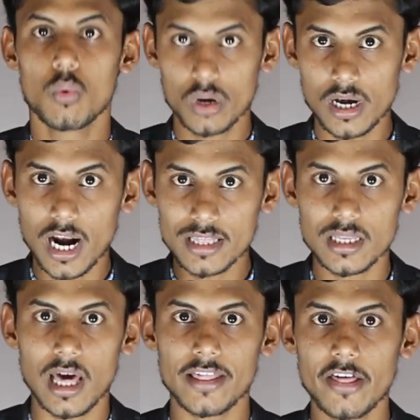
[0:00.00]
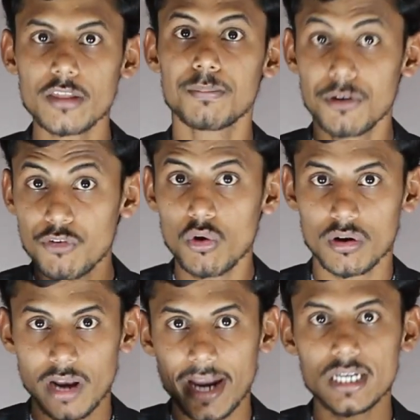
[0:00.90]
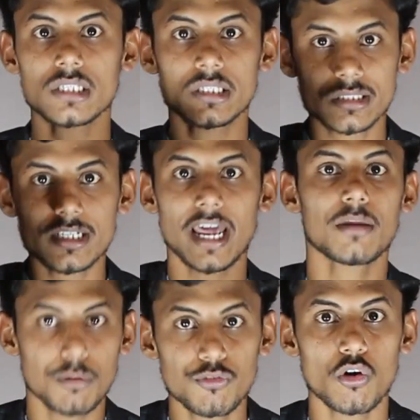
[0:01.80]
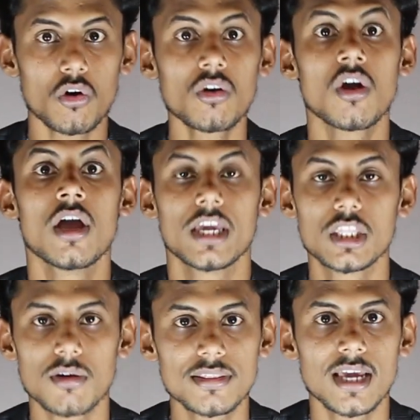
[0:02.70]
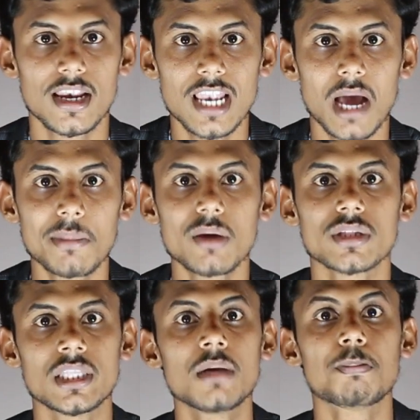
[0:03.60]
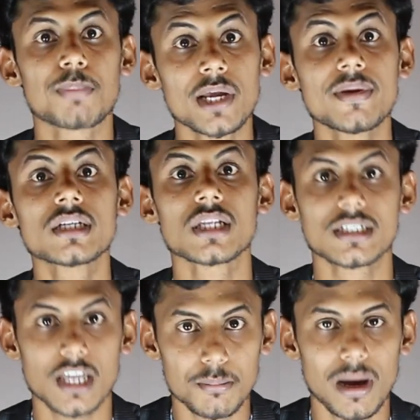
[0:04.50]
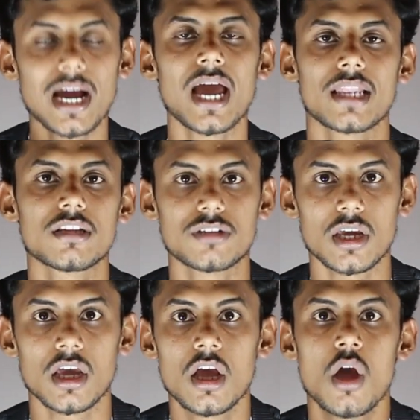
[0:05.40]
ஒரு காலத்தில் அதாவது பிஃபோர் நைன்டீன் சிக்ஸ்டி நைன் பிஃபோர் இது வந்து எல்லாமே வந்து ப்ரைவேட் செக்டர் பேங்காக இருந்துச்சு